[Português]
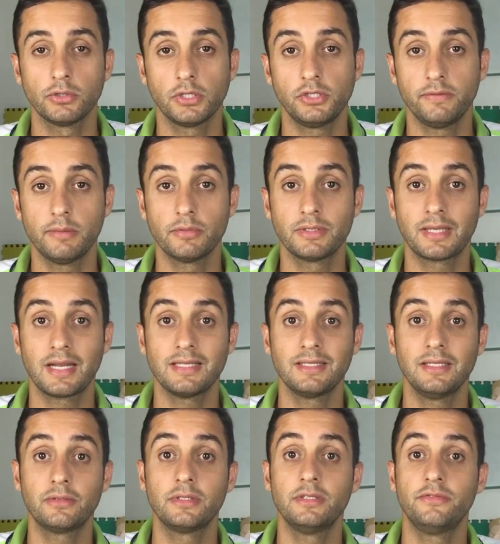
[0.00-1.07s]
nós tivemos
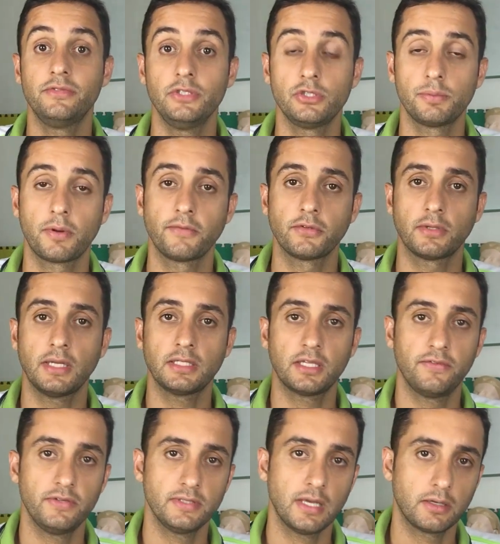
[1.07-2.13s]
320 profissionais
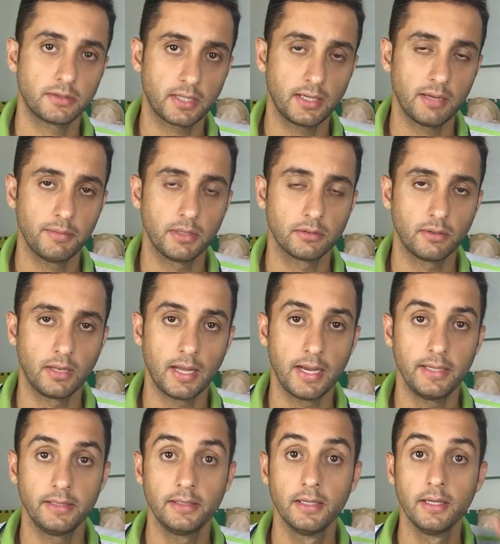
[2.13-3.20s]
que fizeram treinamento
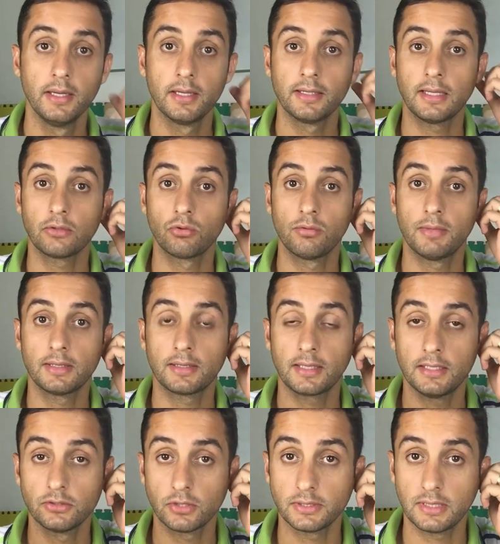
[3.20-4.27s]
online. Na turma
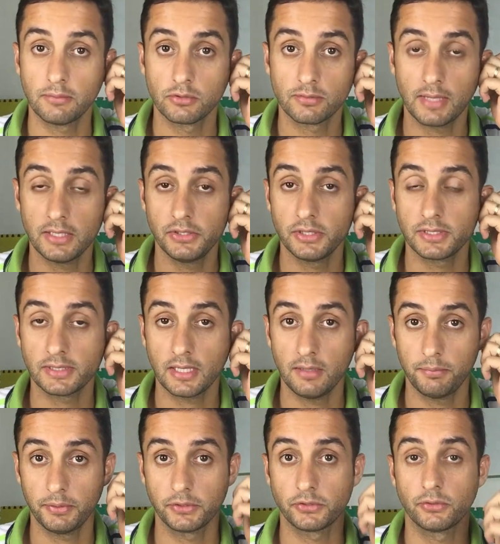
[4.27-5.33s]
3, nós temos mais de
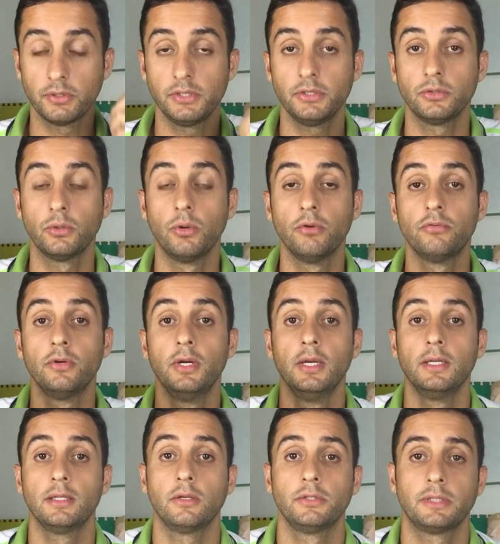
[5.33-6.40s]
100 pessoas de novo.
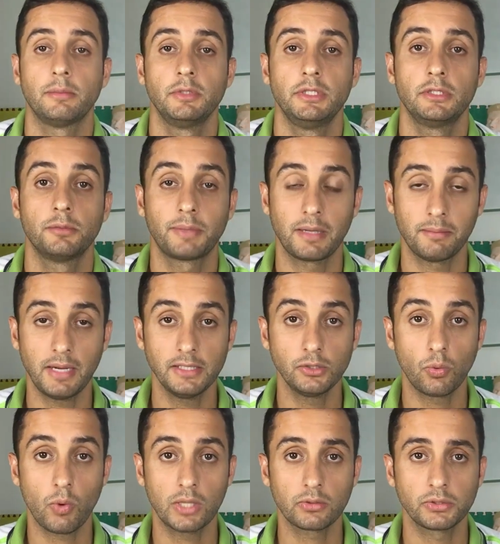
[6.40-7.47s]
Então, estamos indo para mais de
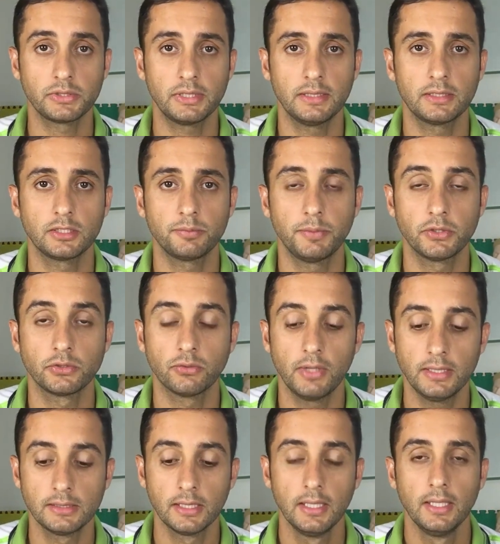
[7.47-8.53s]
400
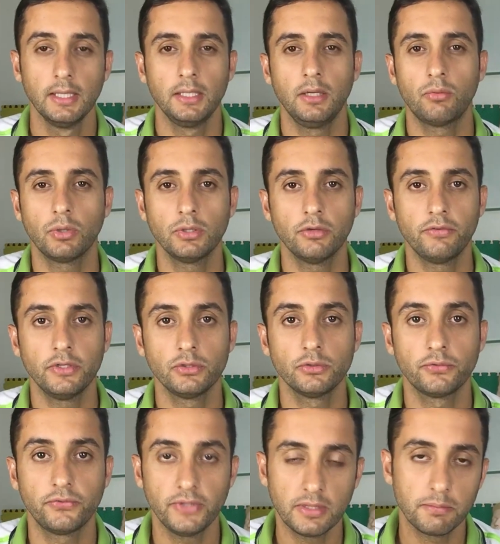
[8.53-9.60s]
pessoas. E quando eu vejo
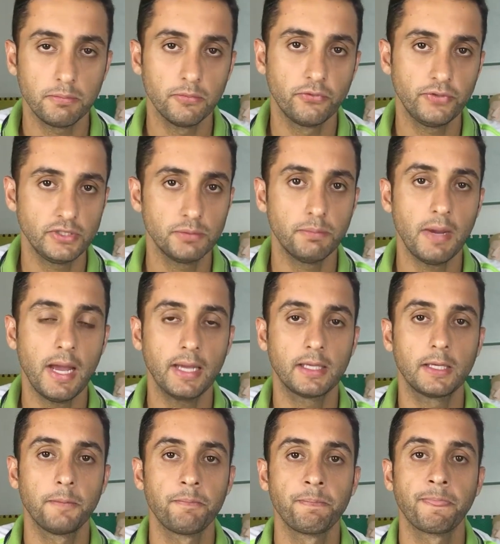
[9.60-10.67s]
o, feed, o
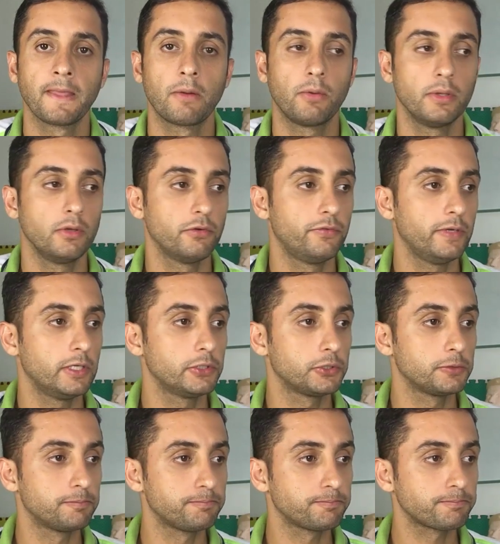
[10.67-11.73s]
feedback, quando eu vejo